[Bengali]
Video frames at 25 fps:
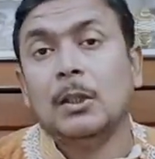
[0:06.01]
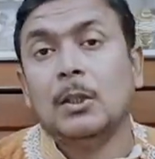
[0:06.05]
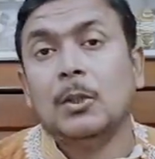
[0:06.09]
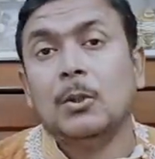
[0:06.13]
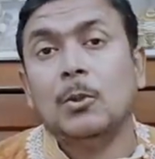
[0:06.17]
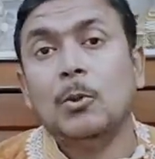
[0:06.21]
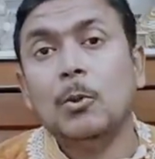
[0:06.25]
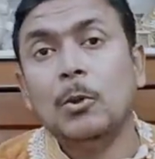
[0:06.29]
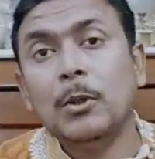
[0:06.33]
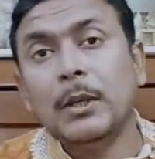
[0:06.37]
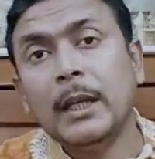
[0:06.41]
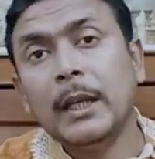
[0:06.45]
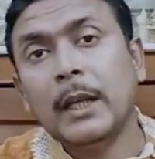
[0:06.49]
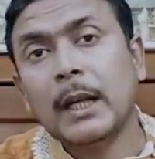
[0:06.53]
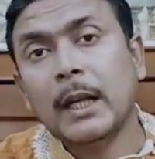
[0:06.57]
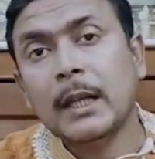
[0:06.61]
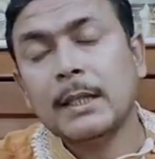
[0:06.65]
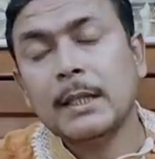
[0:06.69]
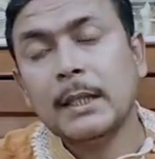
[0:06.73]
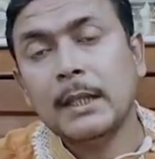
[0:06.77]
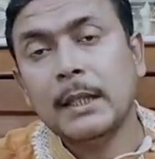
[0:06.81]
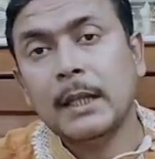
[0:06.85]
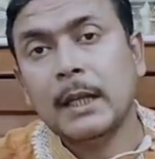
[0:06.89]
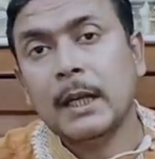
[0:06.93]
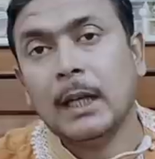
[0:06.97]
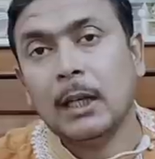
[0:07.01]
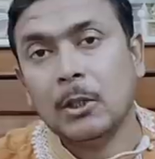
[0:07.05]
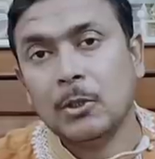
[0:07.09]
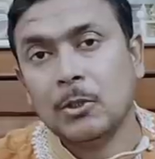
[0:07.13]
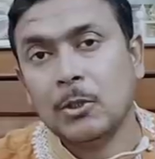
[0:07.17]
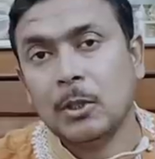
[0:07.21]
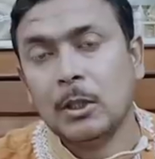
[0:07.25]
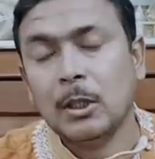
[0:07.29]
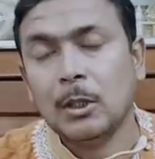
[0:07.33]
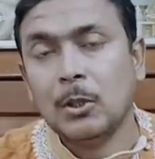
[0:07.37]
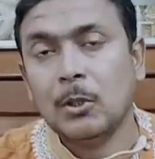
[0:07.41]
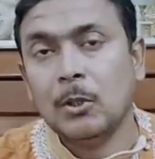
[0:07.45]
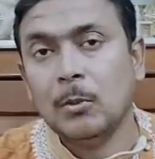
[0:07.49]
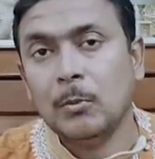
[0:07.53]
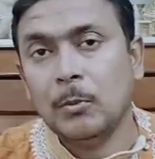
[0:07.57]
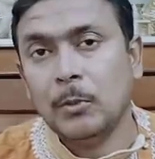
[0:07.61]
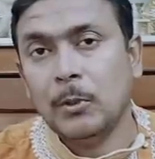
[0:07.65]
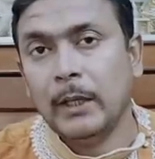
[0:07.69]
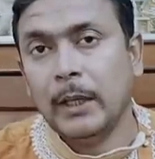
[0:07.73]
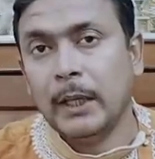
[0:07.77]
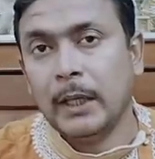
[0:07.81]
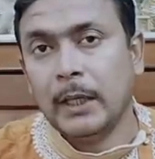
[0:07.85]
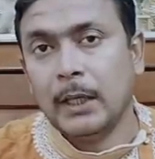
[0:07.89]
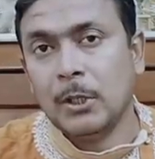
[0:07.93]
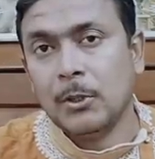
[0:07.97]
দুটি রাশি নিয়ে আলোচনা করব
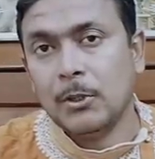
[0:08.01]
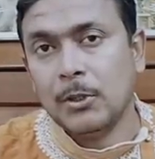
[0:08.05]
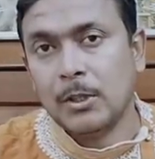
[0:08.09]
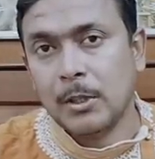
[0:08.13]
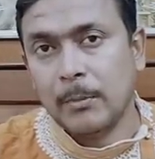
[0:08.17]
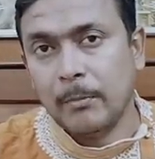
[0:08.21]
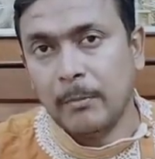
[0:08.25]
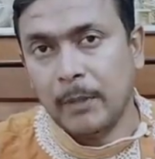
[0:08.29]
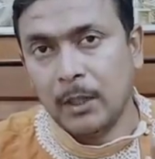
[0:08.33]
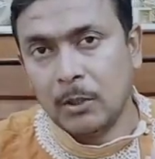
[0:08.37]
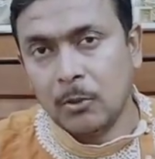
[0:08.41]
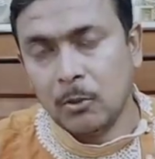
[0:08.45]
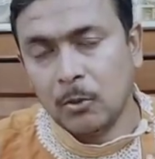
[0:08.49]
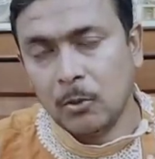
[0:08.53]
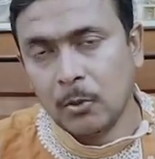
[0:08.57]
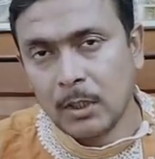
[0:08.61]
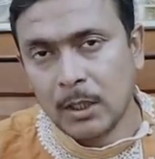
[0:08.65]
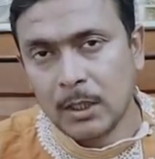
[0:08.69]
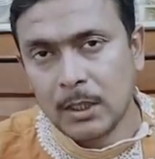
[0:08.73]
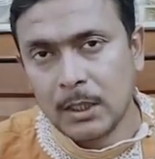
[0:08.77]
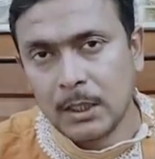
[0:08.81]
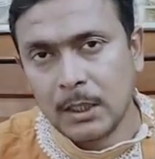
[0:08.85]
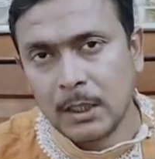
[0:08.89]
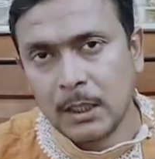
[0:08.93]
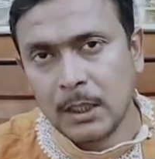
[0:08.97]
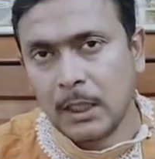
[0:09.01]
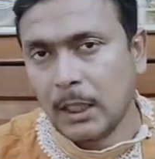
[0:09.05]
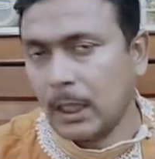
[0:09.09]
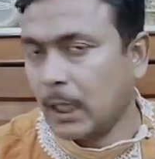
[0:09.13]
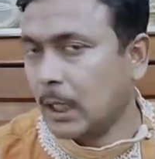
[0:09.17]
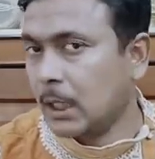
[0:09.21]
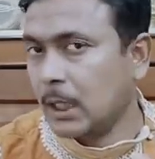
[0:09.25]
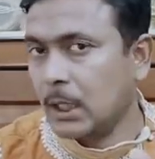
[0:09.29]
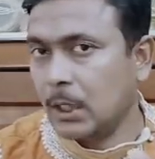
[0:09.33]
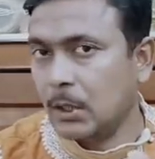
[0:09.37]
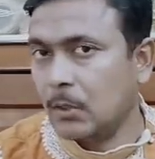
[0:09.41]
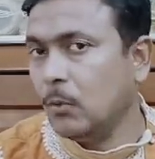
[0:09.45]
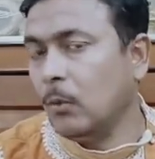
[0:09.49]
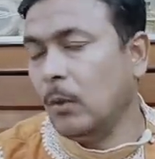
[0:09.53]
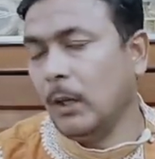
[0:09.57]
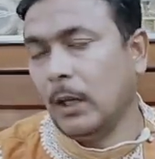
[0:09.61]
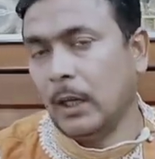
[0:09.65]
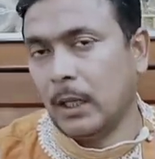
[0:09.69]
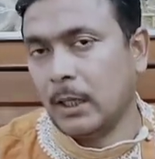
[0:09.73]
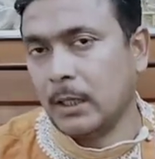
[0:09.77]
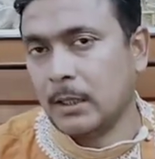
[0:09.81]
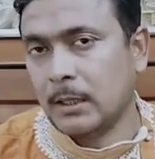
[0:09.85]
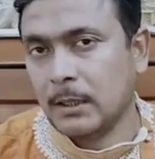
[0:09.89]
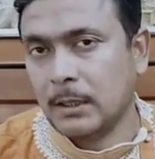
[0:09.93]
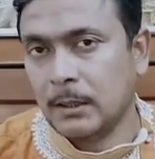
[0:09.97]
একটি হচ্ছে মিথুন রাশি একটি তুলা
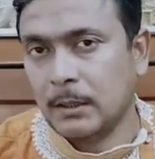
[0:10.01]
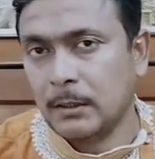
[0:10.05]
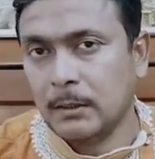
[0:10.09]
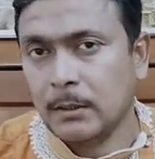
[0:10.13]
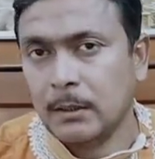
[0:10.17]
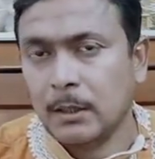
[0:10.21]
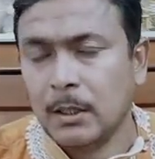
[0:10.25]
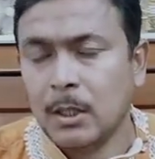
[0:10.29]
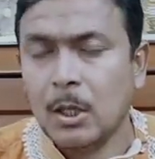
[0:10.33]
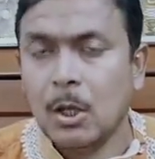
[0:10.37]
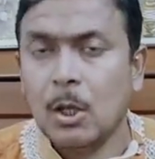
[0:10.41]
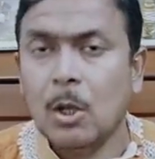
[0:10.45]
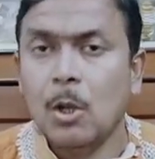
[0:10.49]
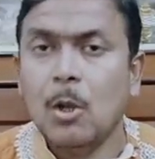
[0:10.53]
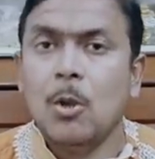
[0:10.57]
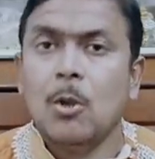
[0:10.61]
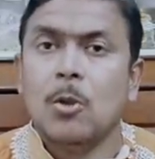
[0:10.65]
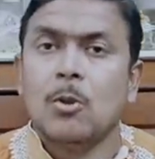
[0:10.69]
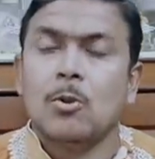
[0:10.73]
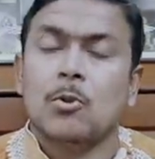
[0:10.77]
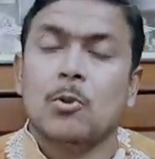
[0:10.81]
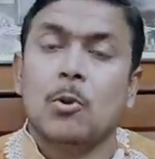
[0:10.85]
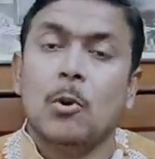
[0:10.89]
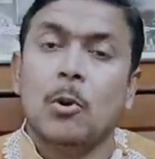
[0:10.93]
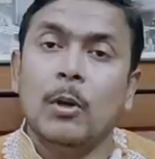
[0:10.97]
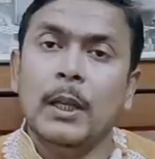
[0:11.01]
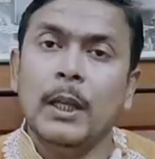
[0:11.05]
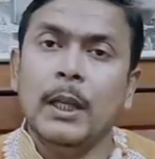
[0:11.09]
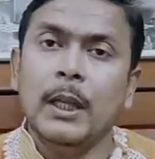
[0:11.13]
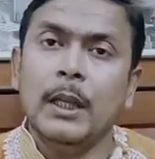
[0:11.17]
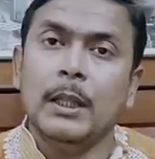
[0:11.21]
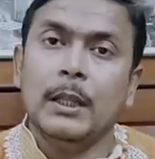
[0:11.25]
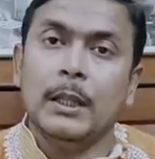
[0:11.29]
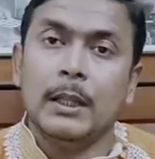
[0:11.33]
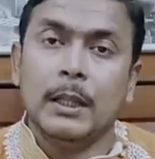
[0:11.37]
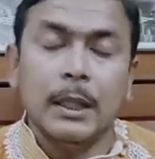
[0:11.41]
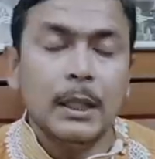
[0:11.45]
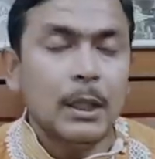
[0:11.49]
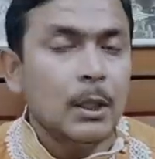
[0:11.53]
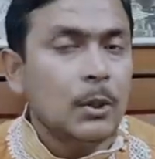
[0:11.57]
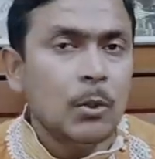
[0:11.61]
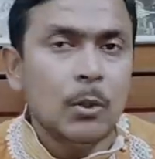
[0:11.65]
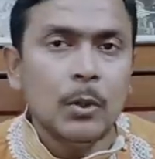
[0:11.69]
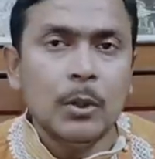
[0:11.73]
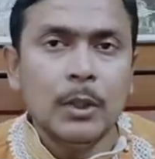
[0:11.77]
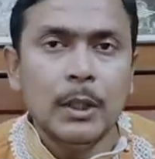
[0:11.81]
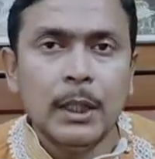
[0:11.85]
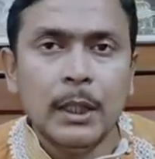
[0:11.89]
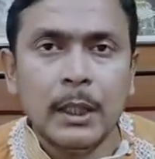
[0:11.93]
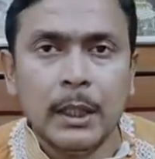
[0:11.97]
রাশি শনি
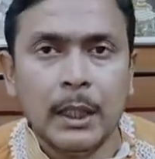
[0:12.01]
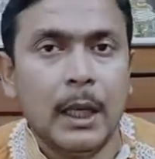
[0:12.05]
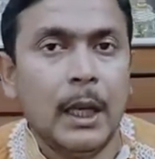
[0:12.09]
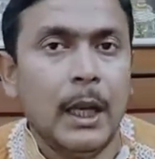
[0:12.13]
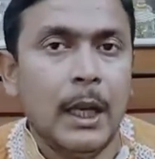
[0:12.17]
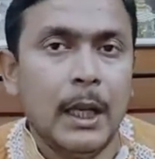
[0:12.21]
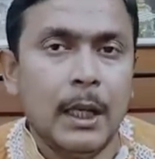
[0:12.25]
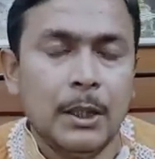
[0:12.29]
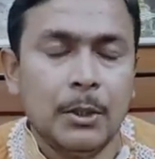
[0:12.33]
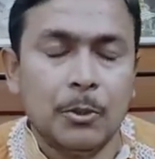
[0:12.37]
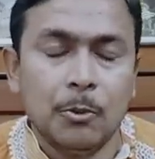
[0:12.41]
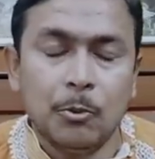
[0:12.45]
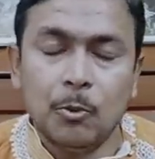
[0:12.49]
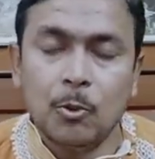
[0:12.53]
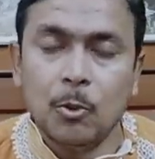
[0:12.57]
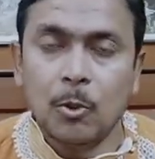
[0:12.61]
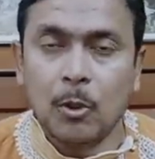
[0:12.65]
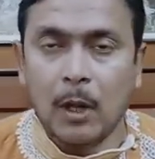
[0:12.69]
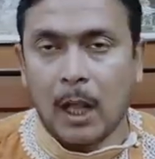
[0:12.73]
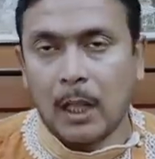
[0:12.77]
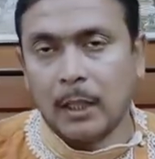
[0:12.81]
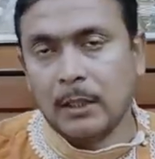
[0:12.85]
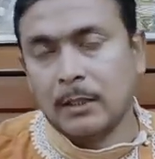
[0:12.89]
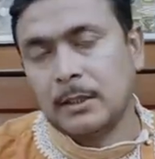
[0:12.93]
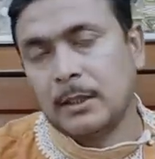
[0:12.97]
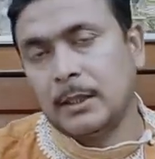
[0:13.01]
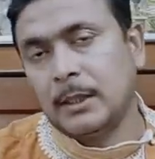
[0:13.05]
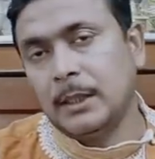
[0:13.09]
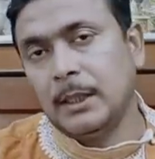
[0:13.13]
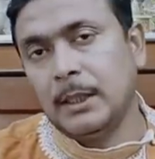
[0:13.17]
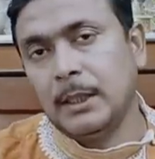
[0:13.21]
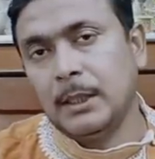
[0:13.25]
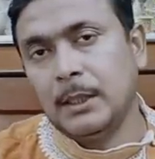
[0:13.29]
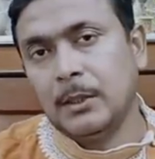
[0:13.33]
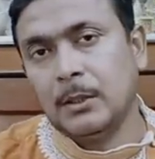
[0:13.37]
দীর্ঘদিন এই দুটো রাশির